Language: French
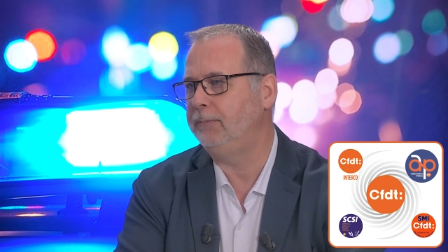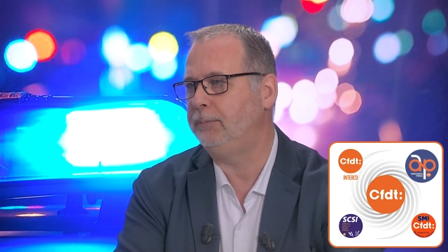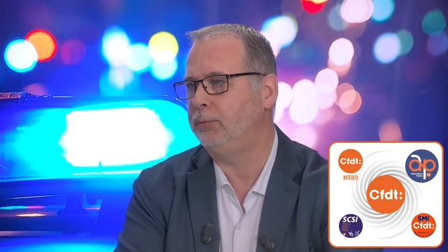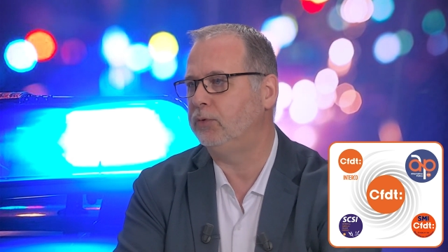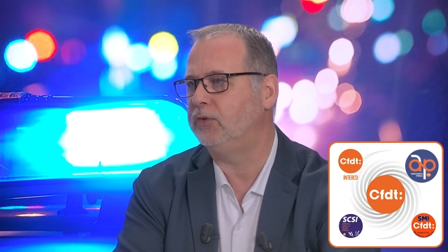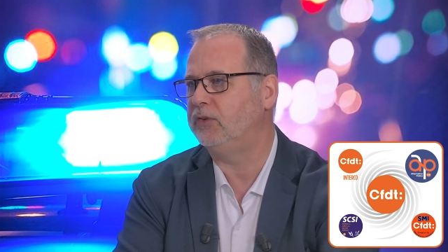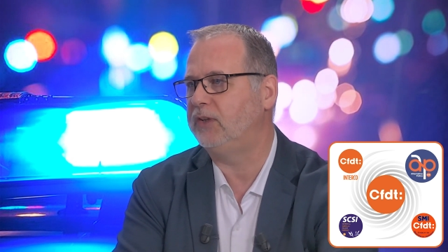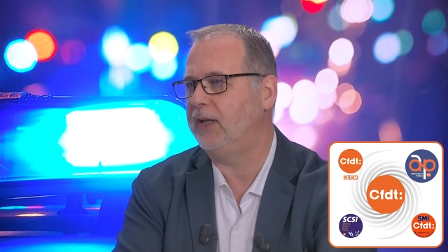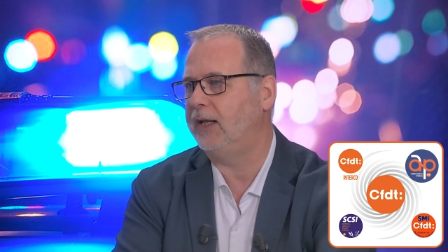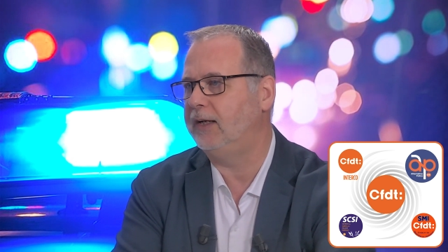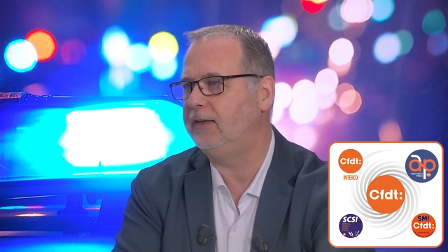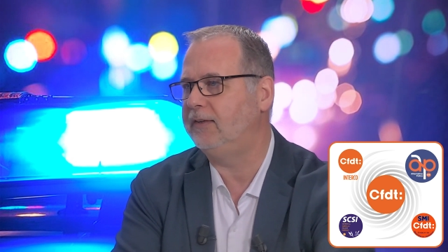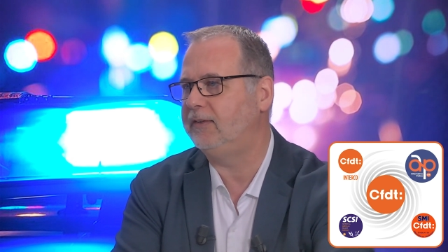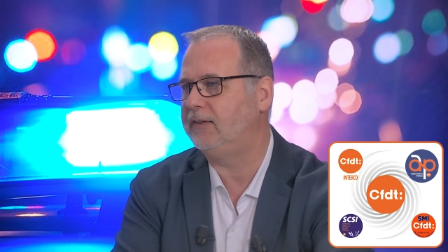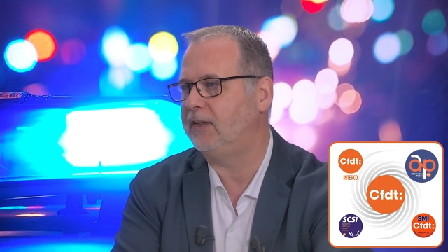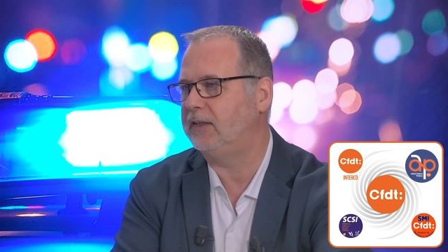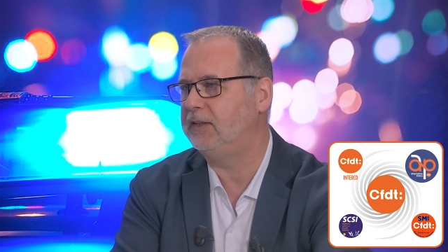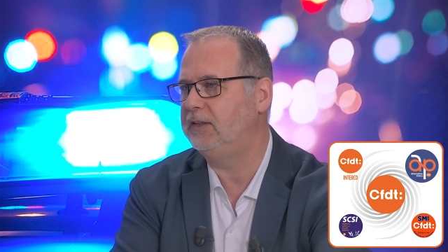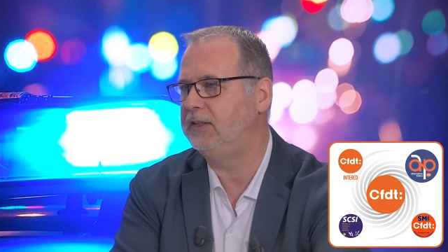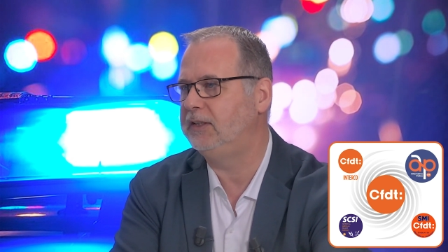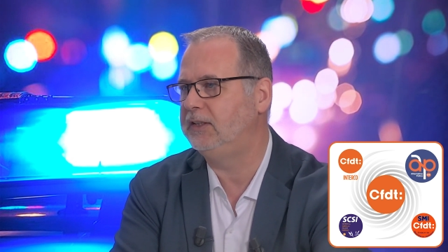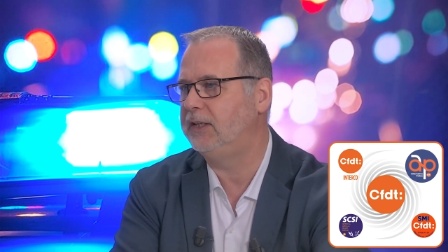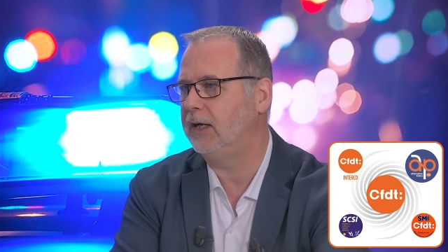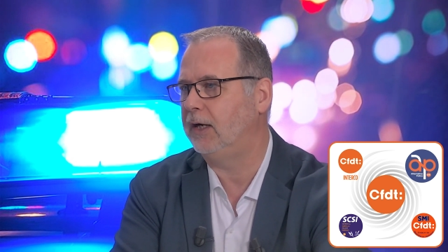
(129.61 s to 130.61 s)
pour tel
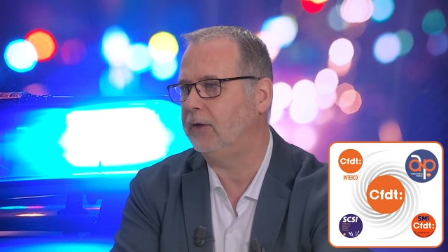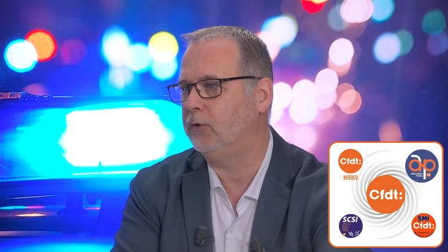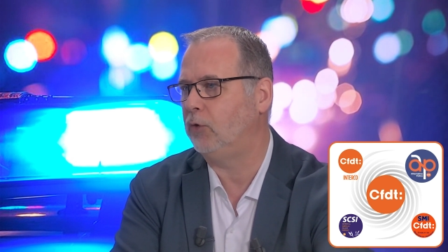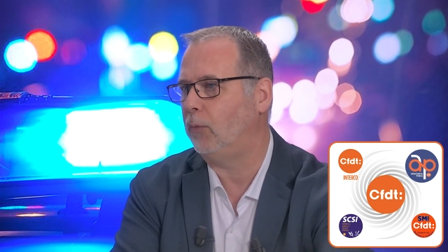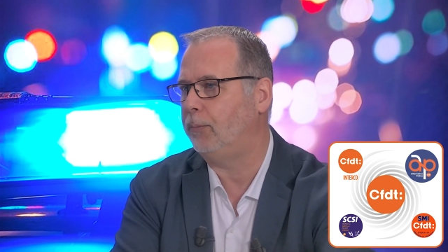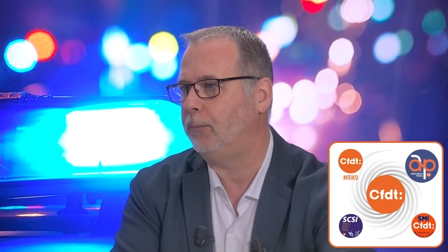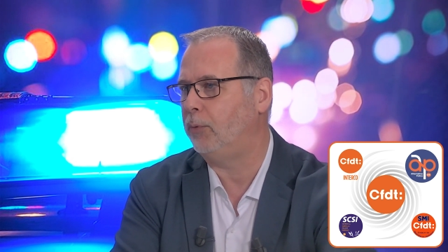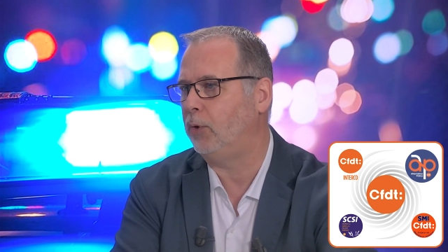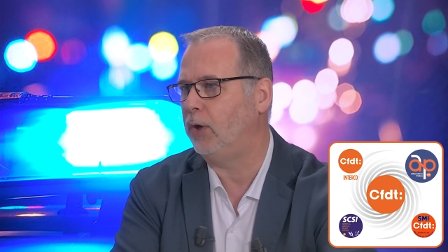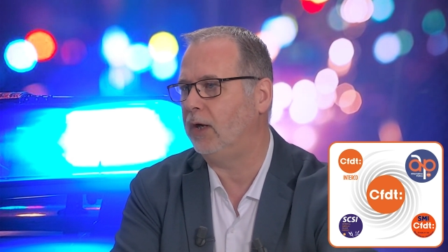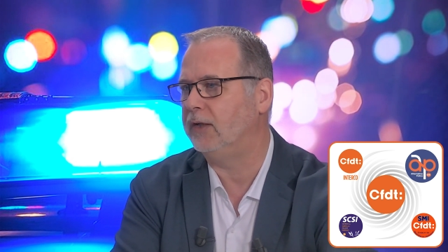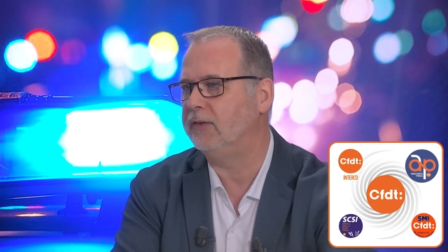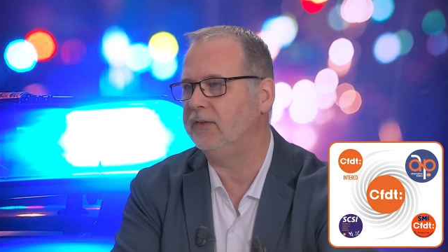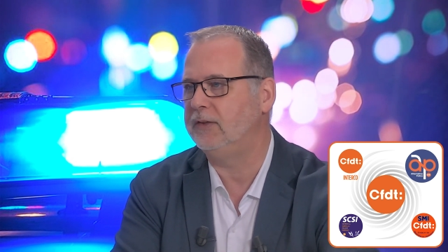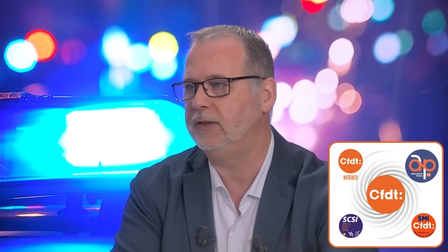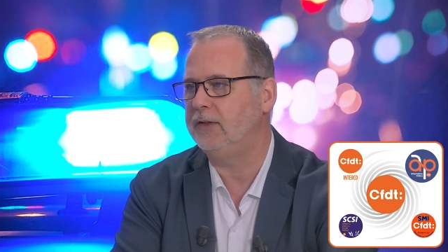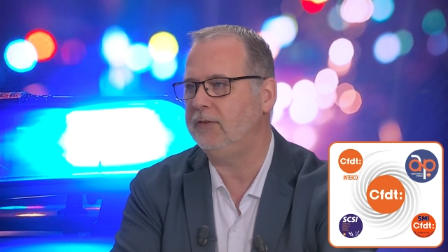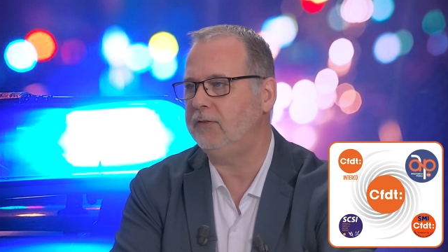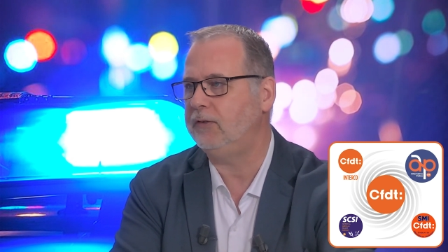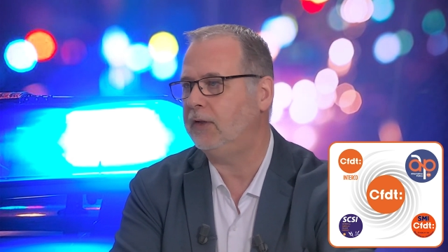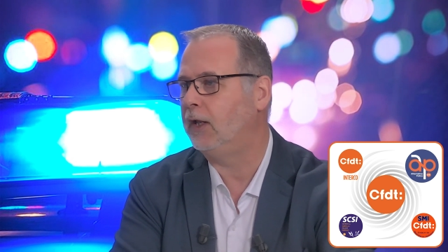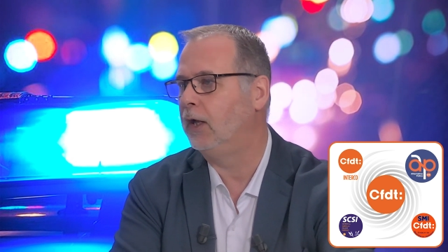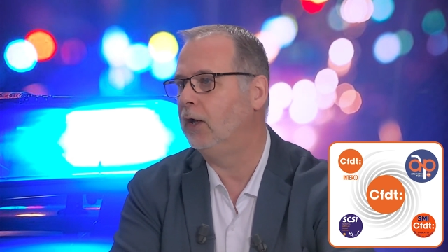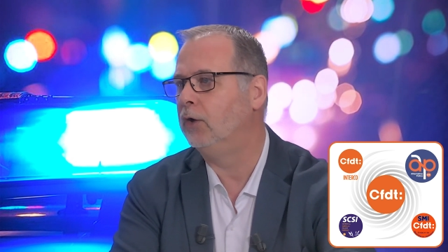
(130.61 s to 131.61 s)
syndicat
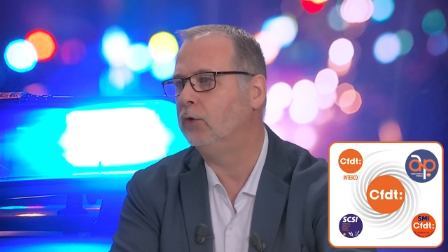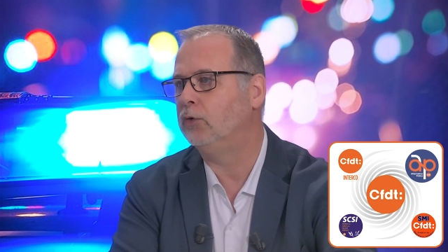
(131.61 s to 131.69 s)
corporatiste,